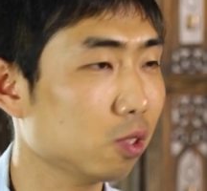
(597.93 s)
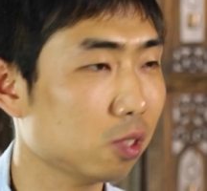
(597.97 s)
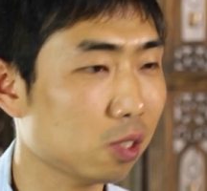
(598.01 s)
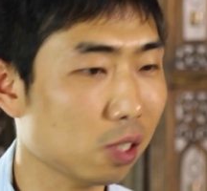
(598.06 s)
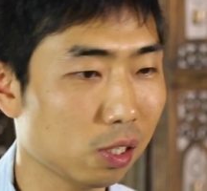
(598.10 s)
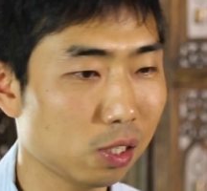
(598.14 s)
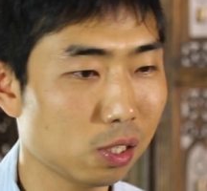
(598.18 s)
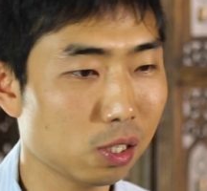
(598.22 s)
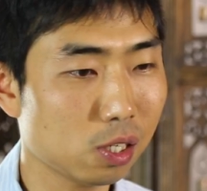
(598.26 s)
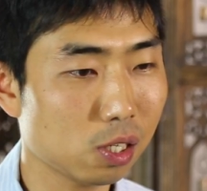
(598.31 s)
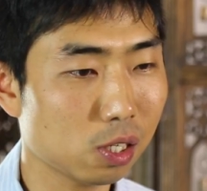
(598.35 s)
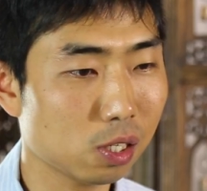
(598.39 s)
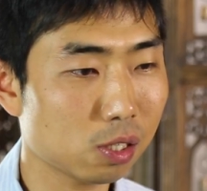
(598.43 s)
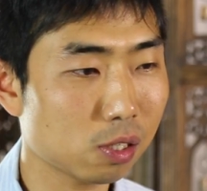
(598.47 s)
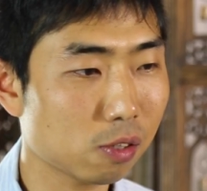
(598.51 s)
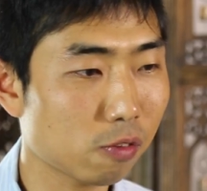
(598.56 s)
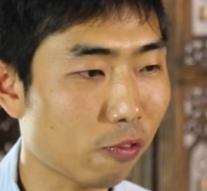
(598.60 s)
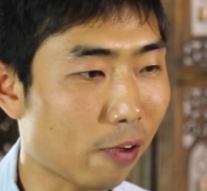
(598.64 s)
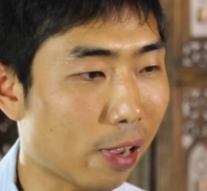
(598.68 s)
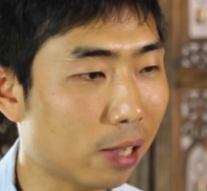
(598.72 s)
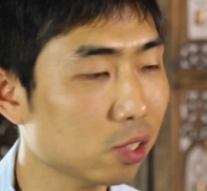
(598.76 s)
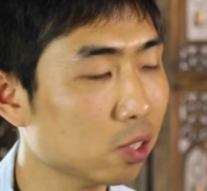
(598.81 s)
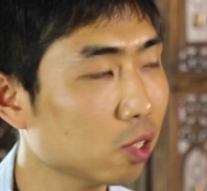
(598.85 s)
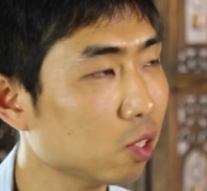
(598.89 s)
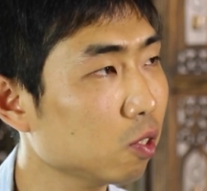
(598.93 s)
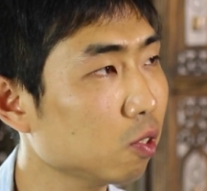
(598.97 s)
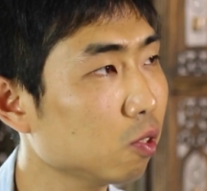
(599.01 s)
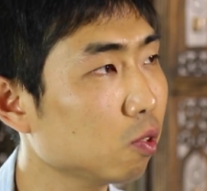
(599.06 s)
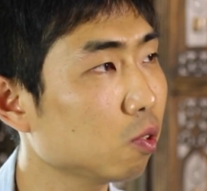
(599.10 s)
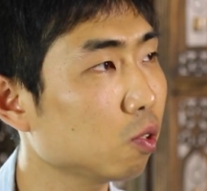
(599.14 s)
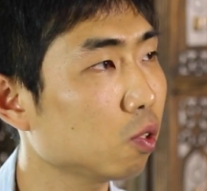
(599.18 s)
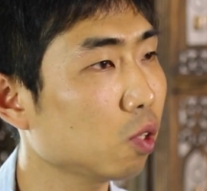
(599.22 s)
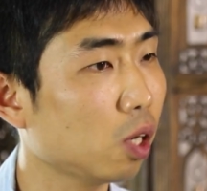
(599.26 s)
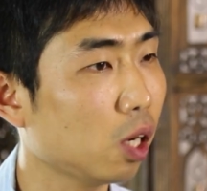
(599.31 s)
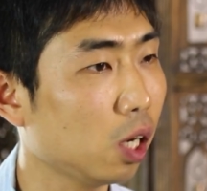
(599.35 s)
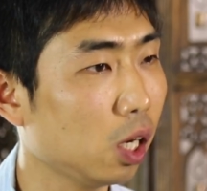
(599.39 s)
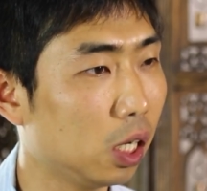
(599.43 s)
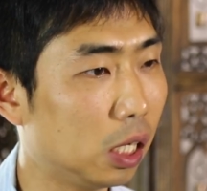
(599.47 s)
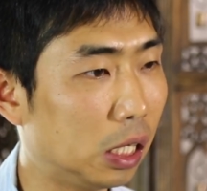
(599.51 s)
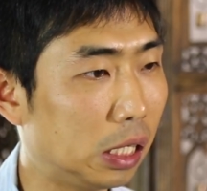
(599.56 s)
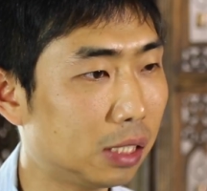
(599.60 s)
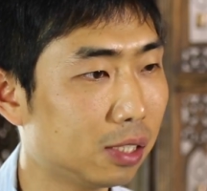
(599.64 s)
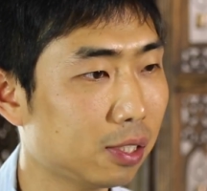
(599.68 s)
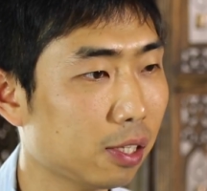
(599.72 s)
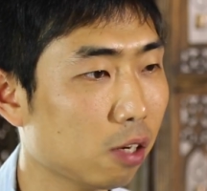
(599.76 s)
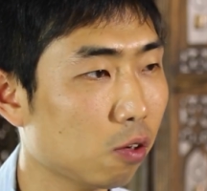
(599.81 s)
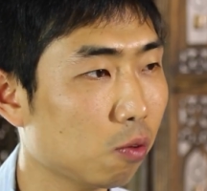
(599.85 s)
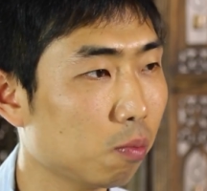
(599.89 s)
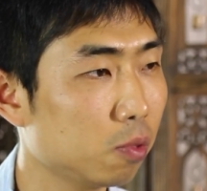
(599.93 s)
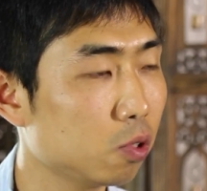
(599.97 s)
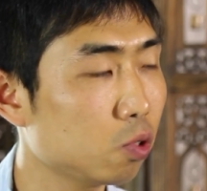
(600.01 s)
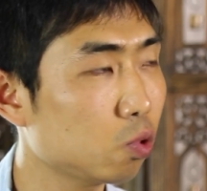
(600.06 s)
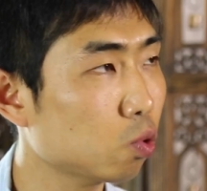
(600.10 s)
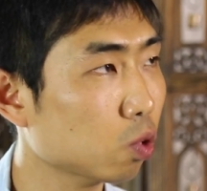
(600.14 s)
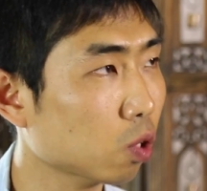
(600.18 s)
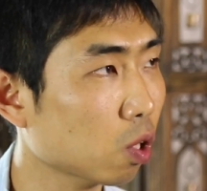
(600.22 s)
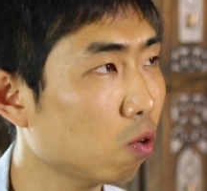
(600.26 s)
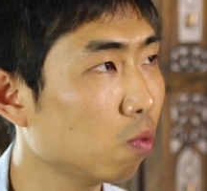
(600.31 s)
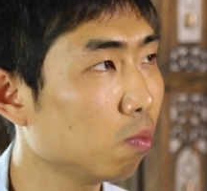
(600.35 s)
整个凡是呃在我们